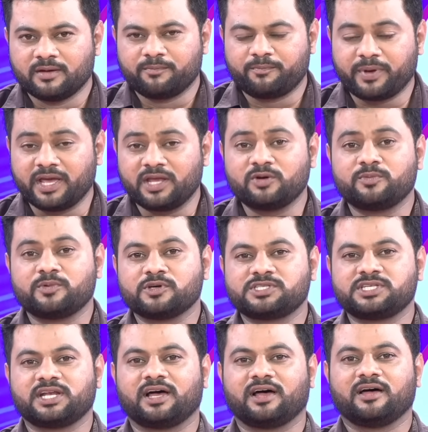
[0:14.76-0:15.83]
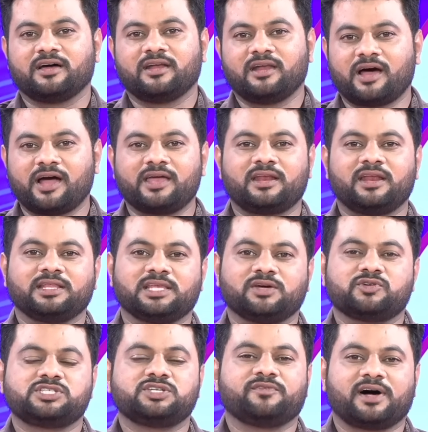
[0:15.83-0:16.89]
పేరు మోసిన లాయర్లు అయితే
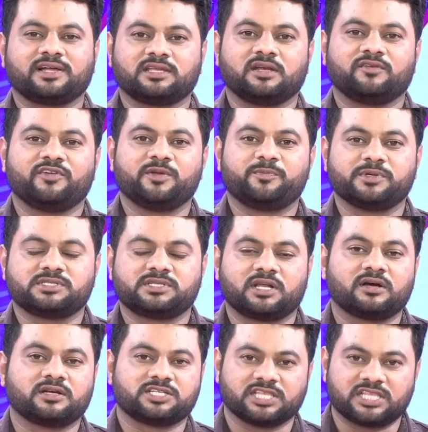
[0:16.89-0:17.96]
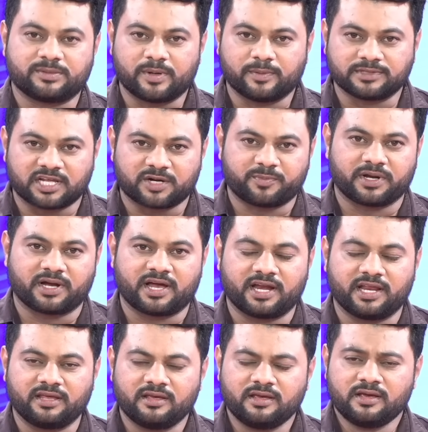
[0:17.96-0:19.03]
వచ్చి వాదనలు వినిపిస్తున్నారు చంద్రబాబు తరపున
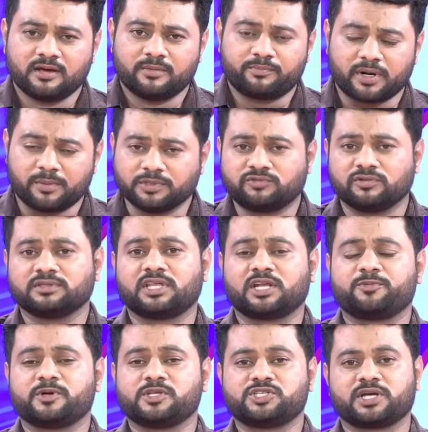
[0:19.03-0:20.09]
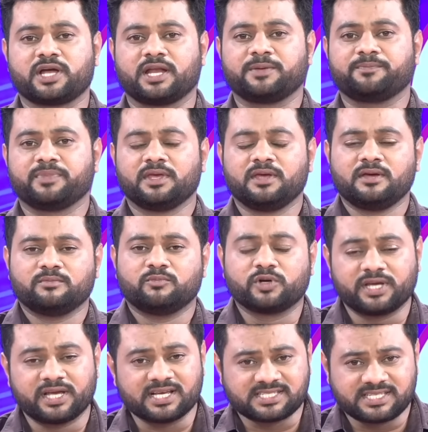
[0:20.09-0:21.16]
కానీ ప్రభుత్వం తరపు నుంచి కానీ
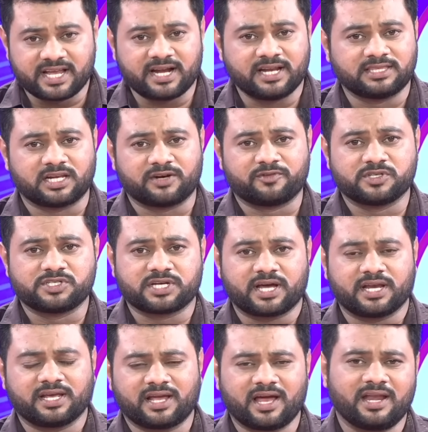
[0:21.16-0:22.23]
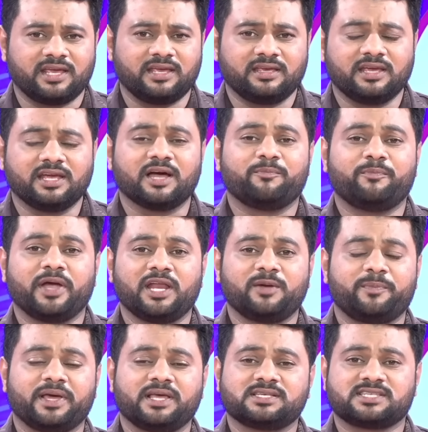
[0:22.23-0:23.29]
ముఖ్యంగా సిఐడి తరఫు నుంచి కానీ కానీ ఇంకా
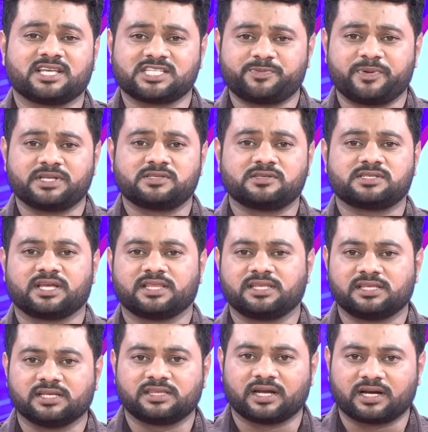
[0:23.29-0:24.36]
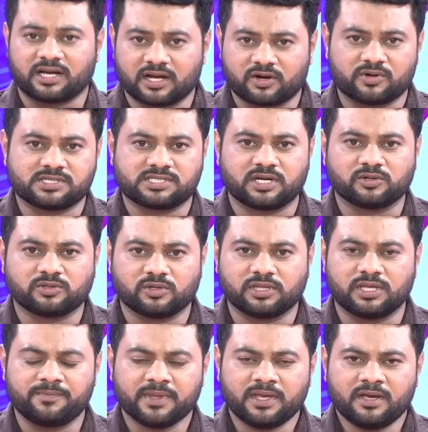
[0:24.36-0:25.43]
బెయిల్పై సస్పెన్స్ సందిగ్ధత అట్లా కొనసాగుతోంది
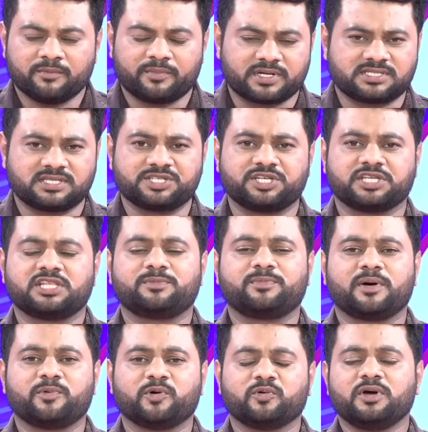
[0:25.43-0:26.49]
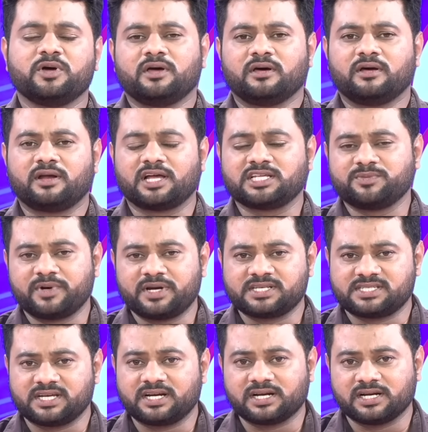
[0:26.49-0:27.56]
ప్రస్తుతం చంద్రబాబు రాజమండ్రి
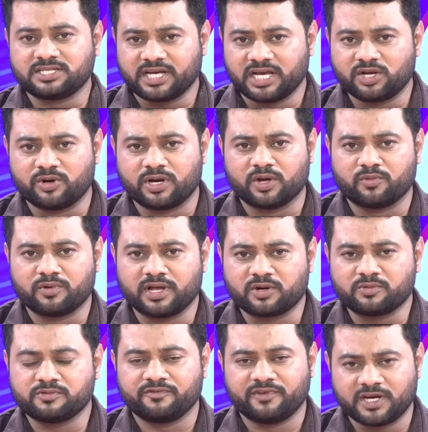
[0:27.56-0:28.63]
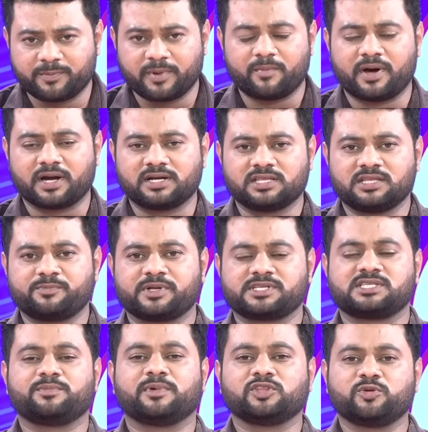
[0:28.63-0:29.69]
సెంట్రల్ జైల్లోనే ఉన్నారు వీటిపై మాట్లాడదాం
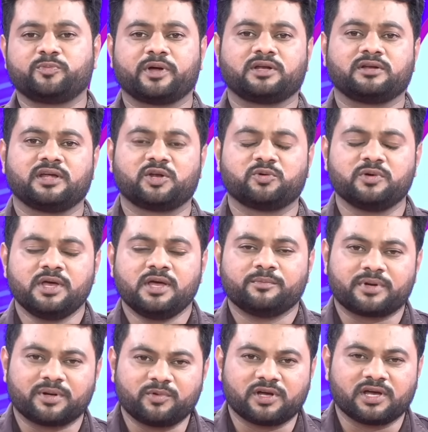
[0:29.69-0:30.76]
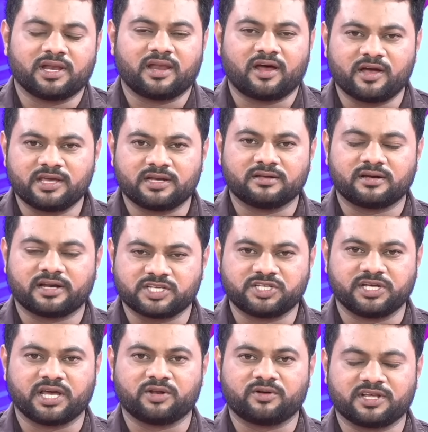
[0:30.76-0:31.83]
ప్రస్తుతం మనతో పాటు ఉన్నారు ప్రముఖ లాయర్ రజనీ
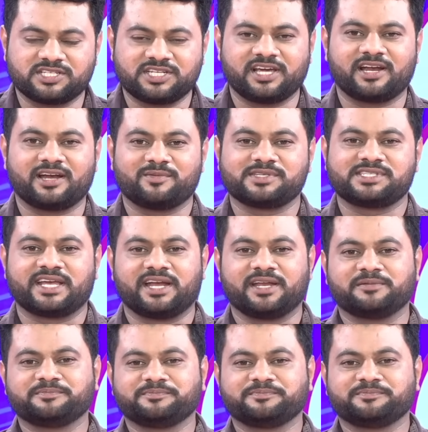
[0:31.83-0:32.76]
గారు రజనీ గారు నమస్తే అండి